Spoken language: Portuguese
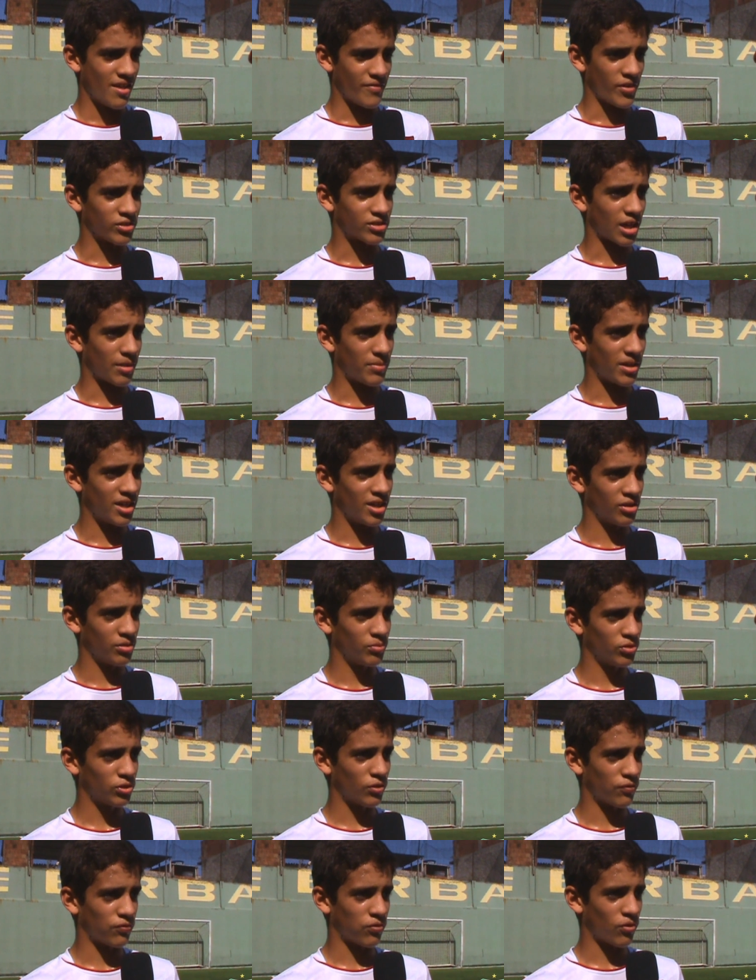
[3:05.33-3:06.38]
Venho trabalhando
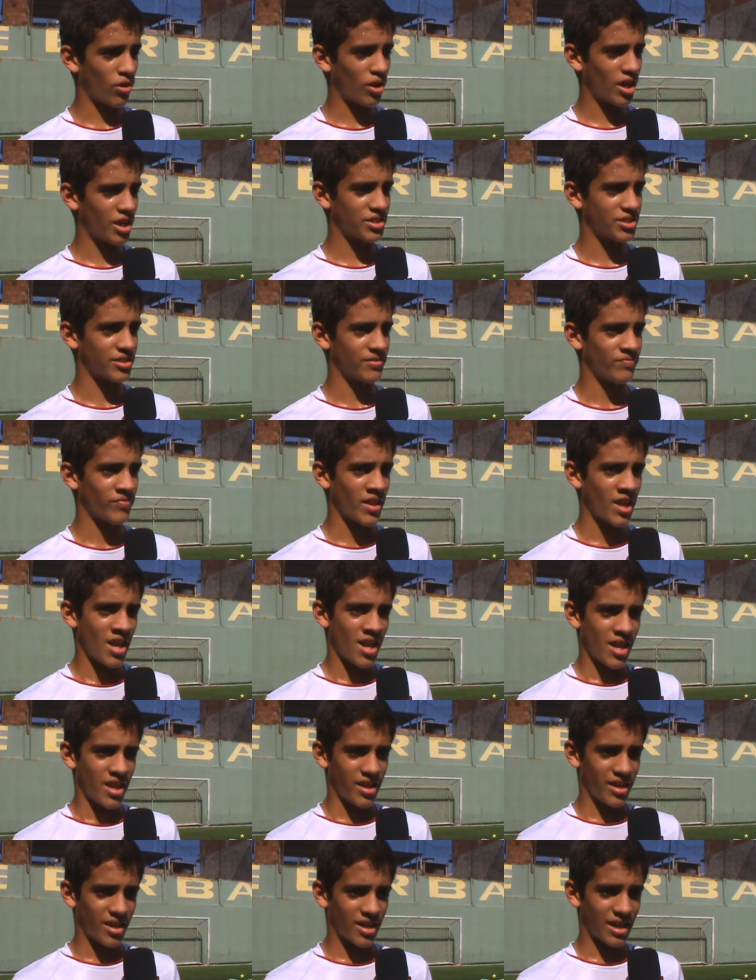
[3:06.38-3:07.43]
muito forte.
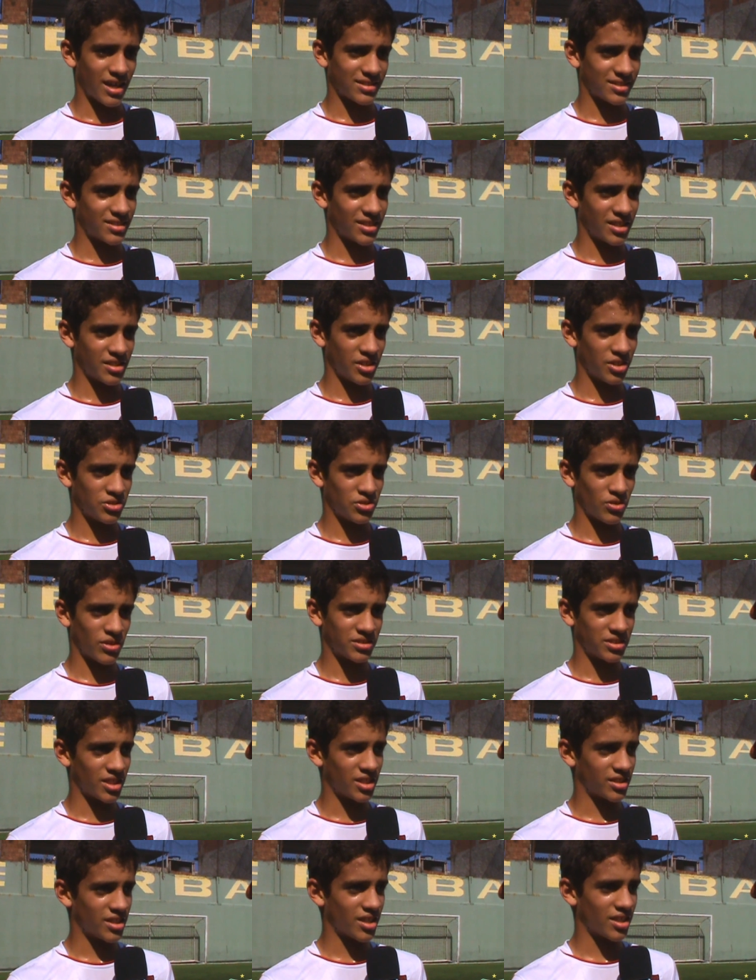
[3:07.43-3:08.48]
E graças a Deus eu
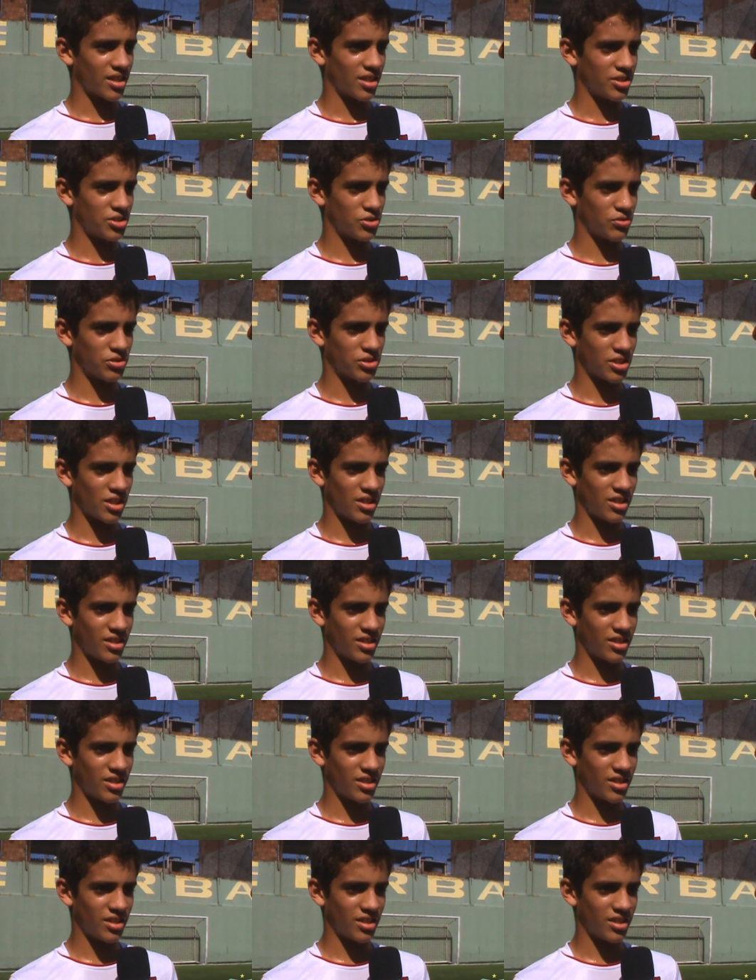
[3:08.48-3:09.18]
acertei aquele chute